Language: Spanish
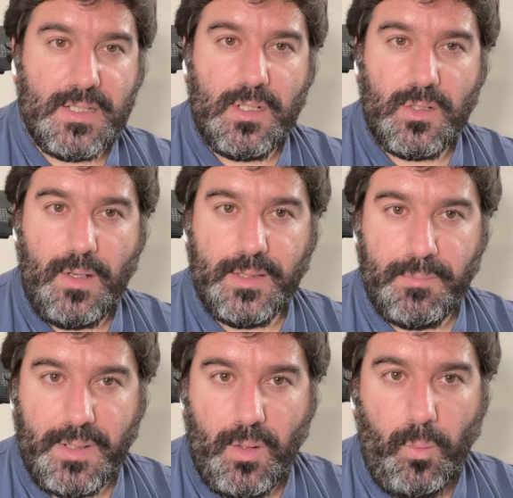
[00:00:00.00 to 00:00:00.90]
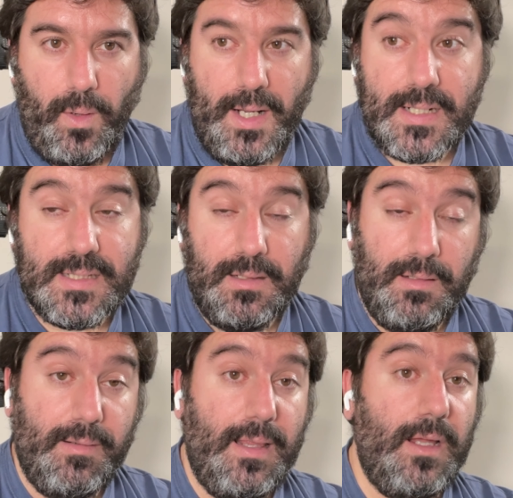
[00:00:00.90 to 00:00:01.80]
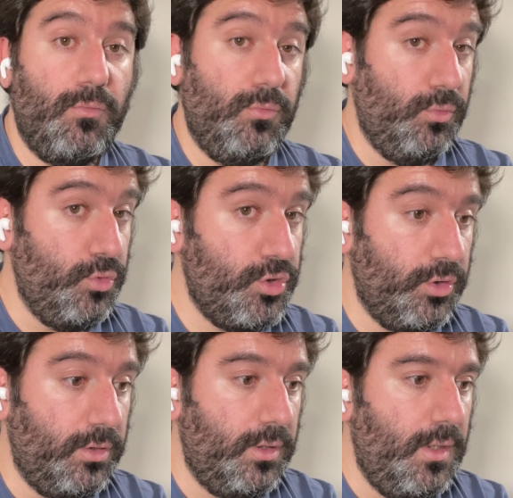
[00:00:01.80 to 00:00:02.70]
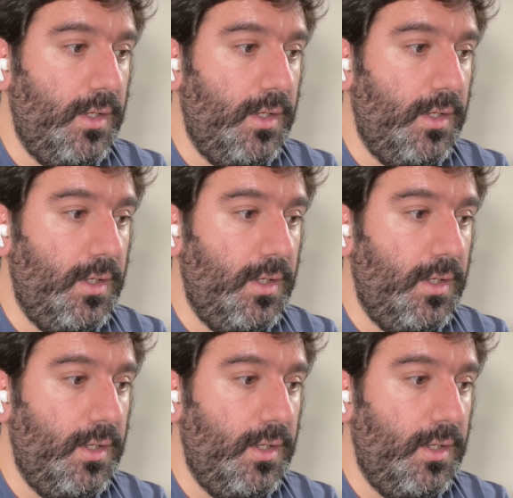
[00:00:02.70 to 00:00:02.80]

a ser solamente para jugar, si le van a dar un uso